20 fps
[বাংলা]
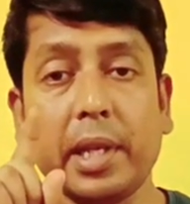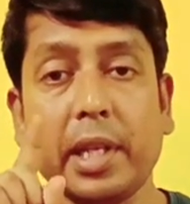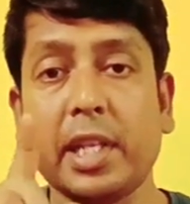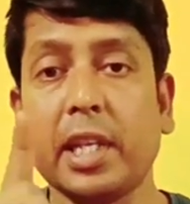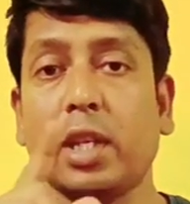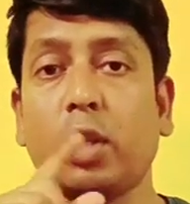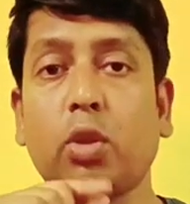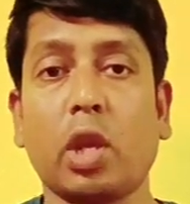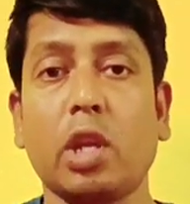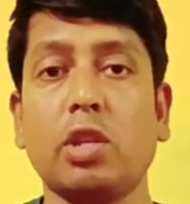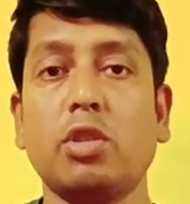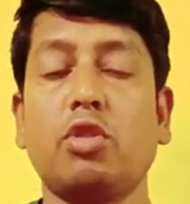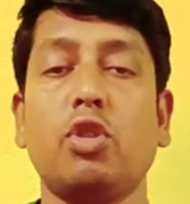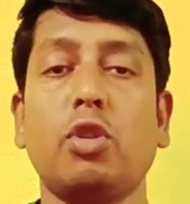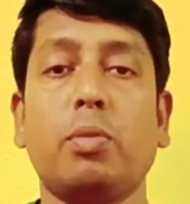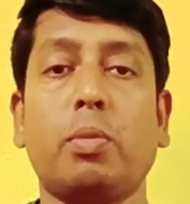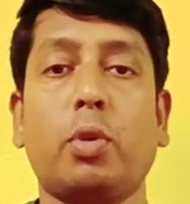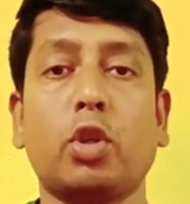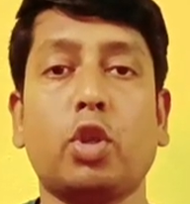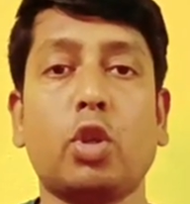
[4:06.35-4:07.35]
এ থেকে ধরা
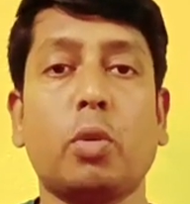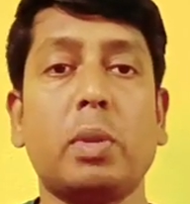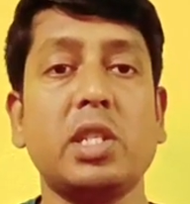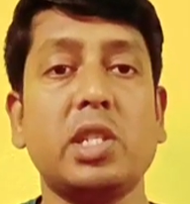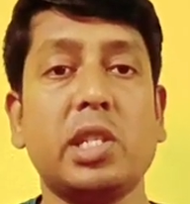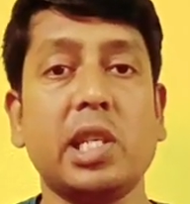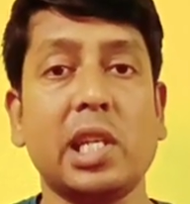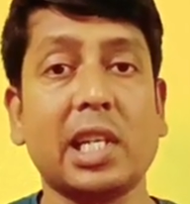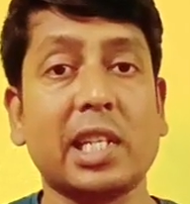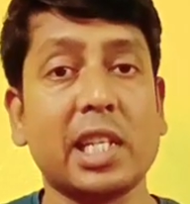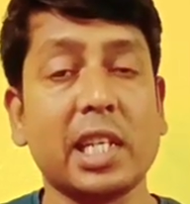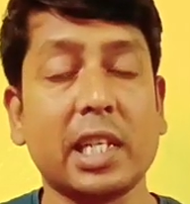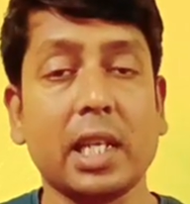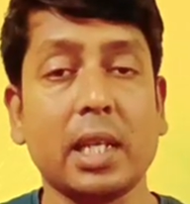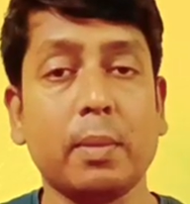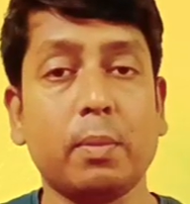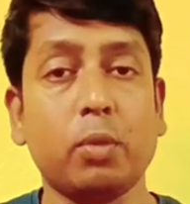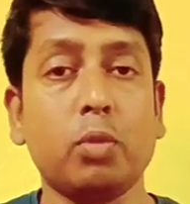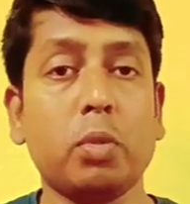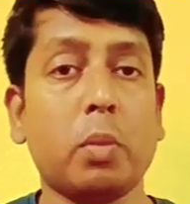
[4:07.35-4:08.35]
হয়েছিল বর্ধমান জেলা
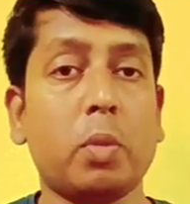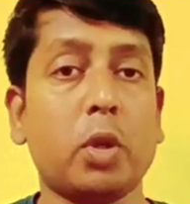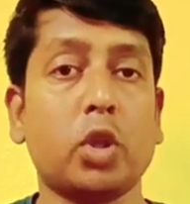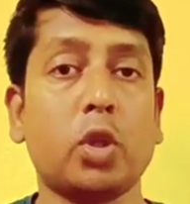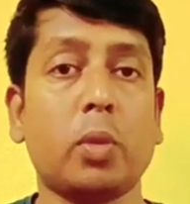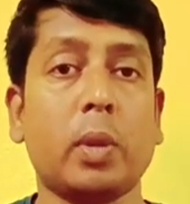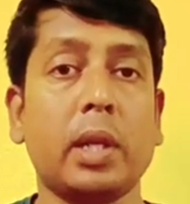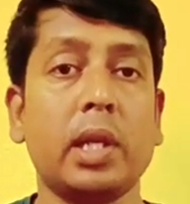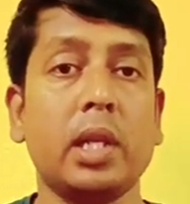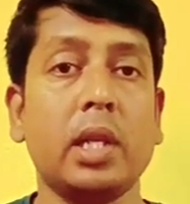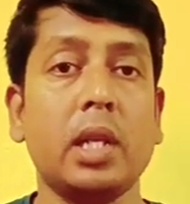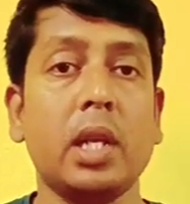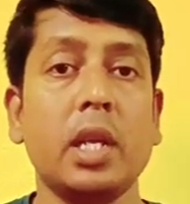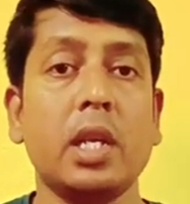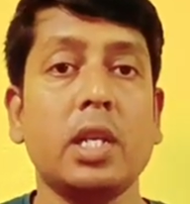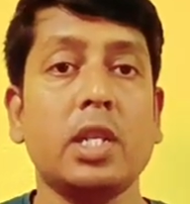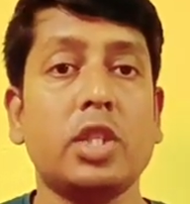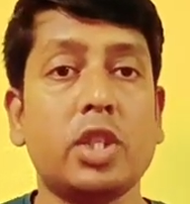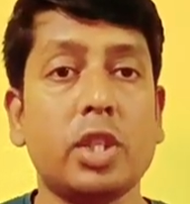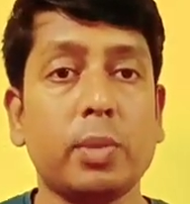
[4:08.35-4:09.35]
থেকে পূর্ব বর্ধমানে
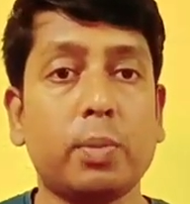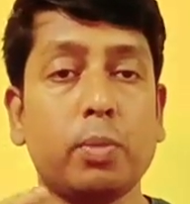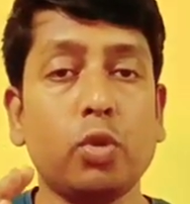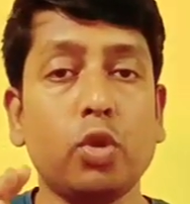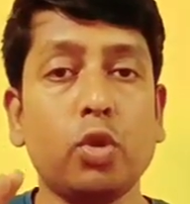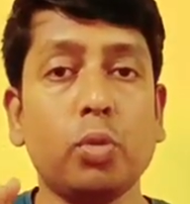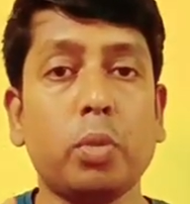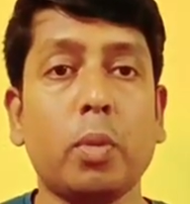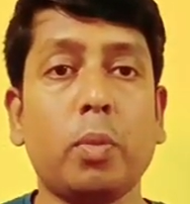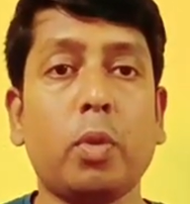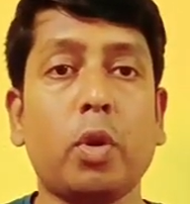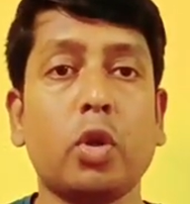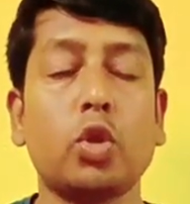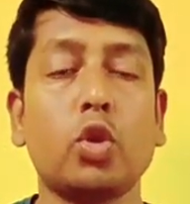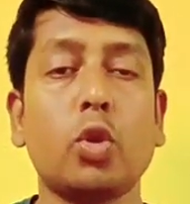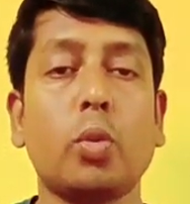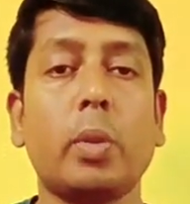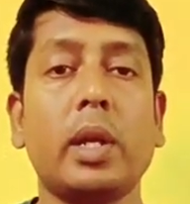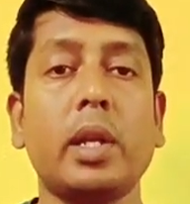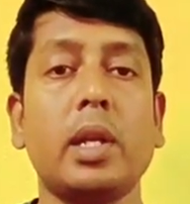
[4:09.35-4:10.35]
যে পূর্ব
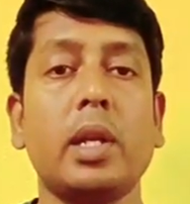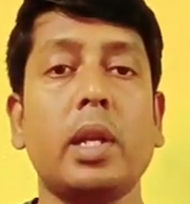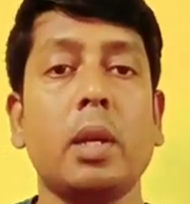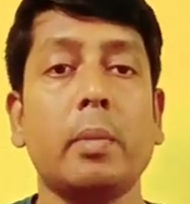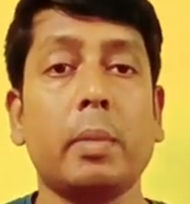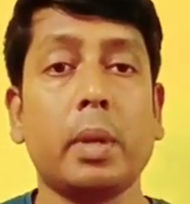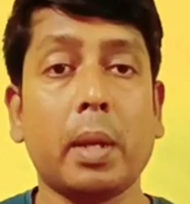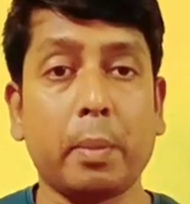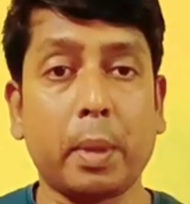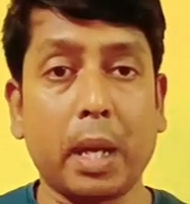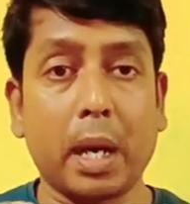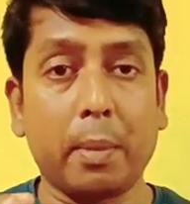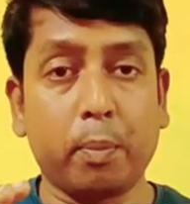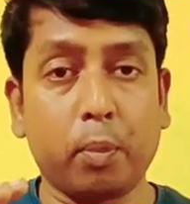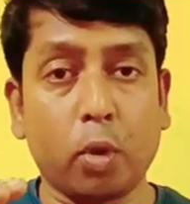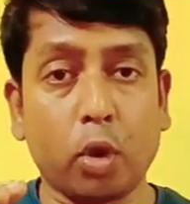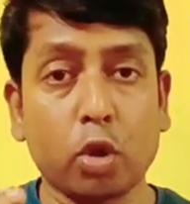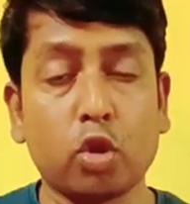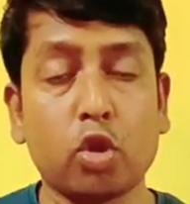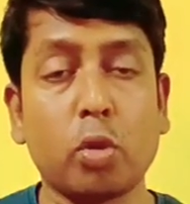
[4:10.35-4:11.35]
বর্ধমান বা
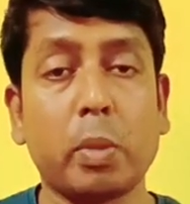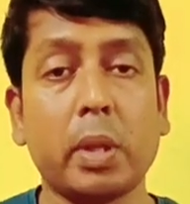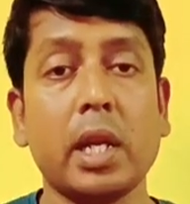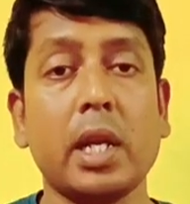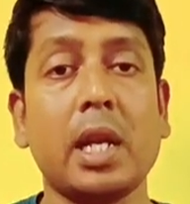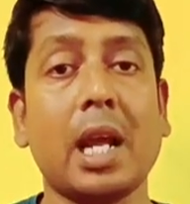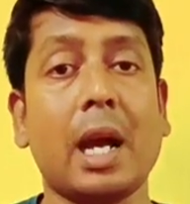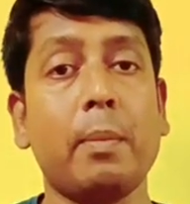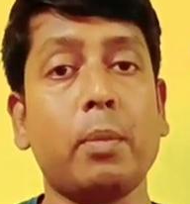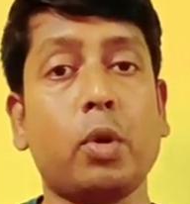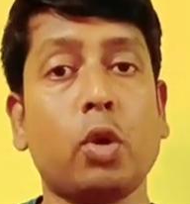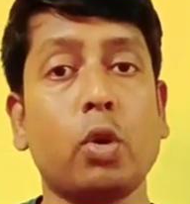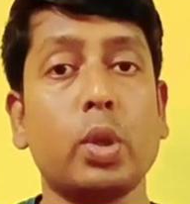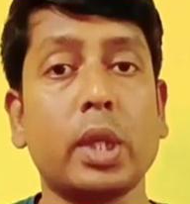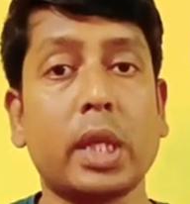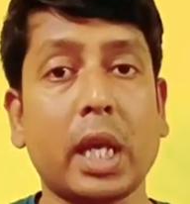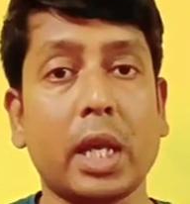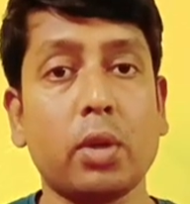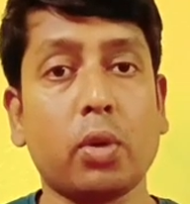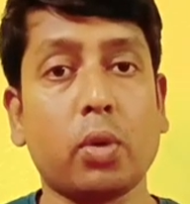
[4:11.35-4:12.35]
বর্ধমানের
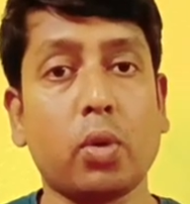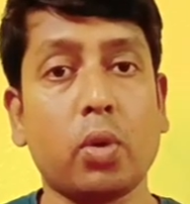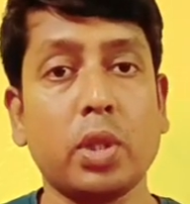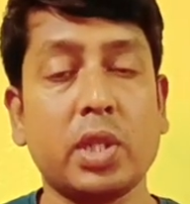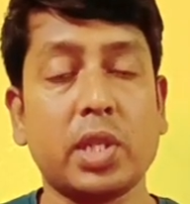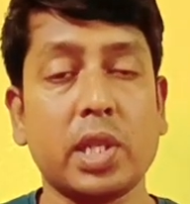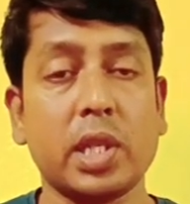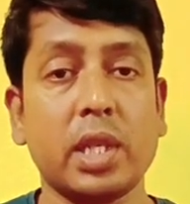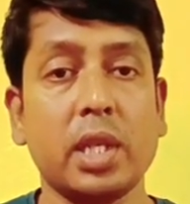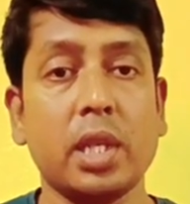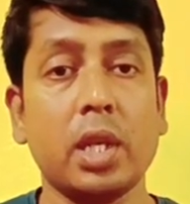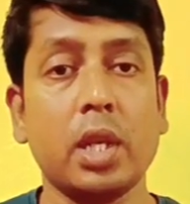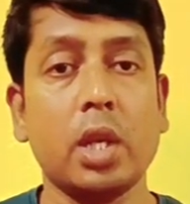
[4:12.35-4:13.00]
নামকরণ কেন হয়েছে